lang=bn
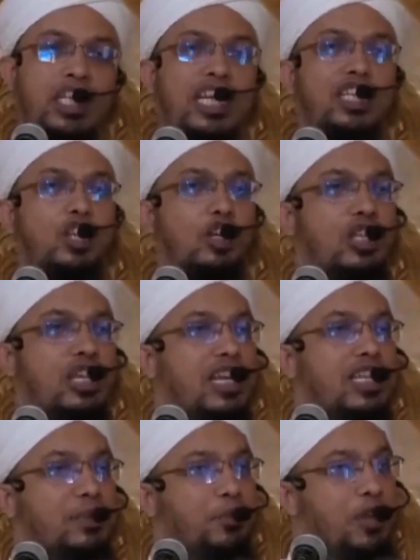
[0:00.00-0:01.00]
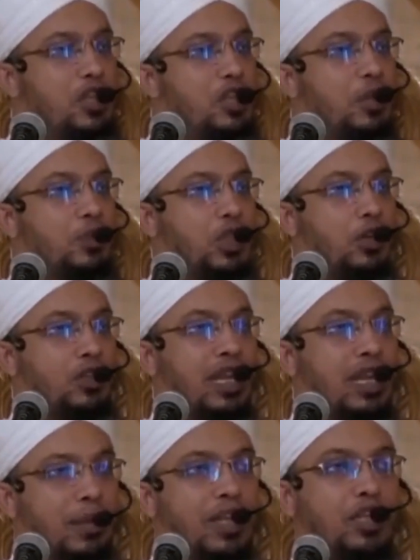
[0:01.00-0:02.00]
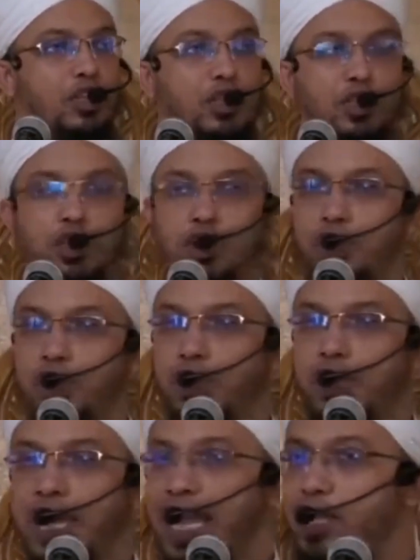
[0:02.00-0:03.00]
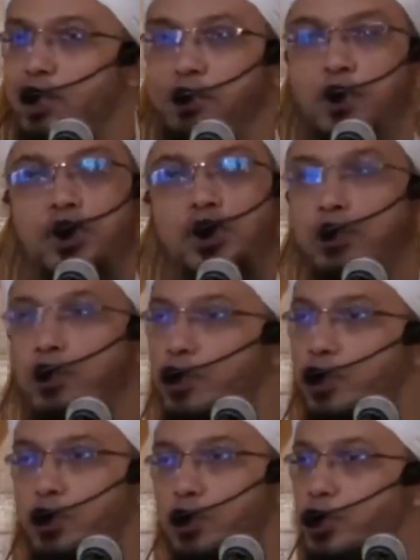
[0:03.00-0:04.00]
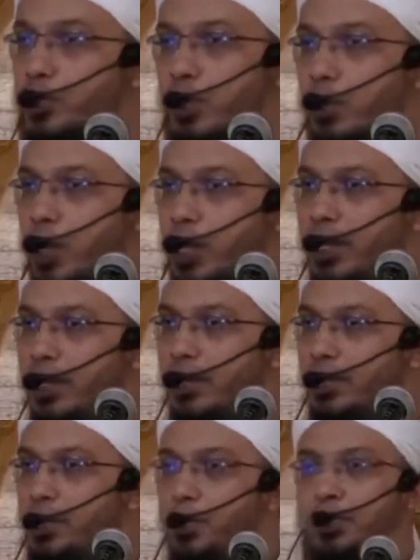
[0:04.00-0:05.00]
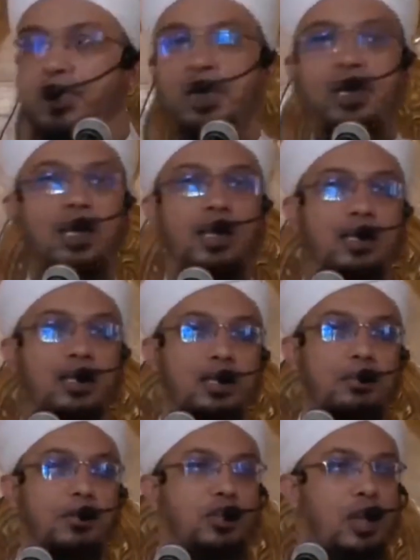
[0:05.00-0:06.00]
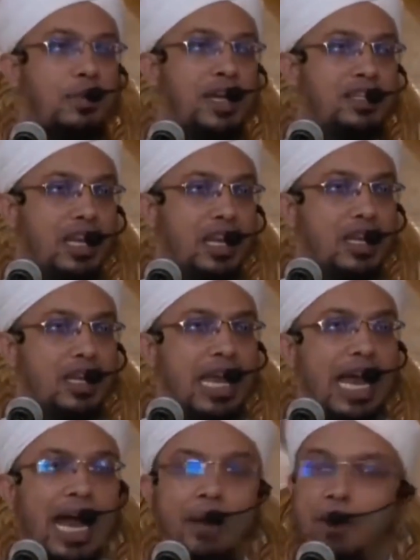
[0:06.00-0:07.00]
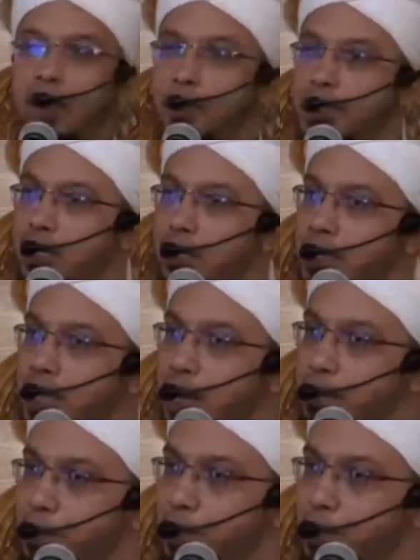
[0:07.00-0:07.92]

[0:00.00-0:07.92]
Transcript: শেষ দশ দিনের যে পরিশ্রম ছিল তার ইবাদতের জন্য এত পরিশ্রম অন্য কোনো সময় করতেন না মোহতারাম হাজরিন আমরা আমাদের রমদানের